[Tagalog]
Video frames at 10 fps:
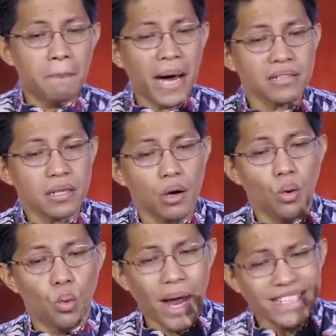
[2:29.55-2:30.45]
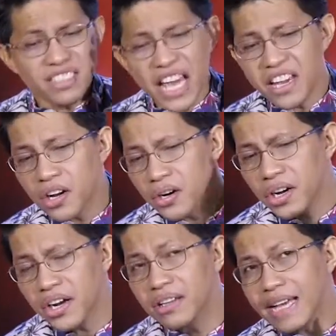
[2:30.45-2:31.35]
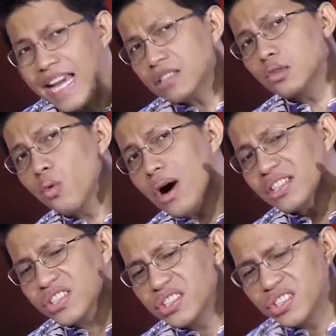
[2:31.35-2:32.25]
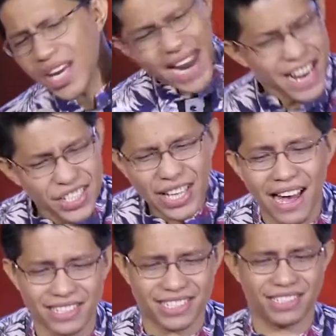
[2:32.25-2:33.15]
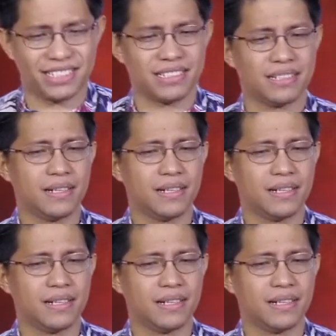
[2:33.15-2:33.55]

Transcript: But when they heard it was Jesus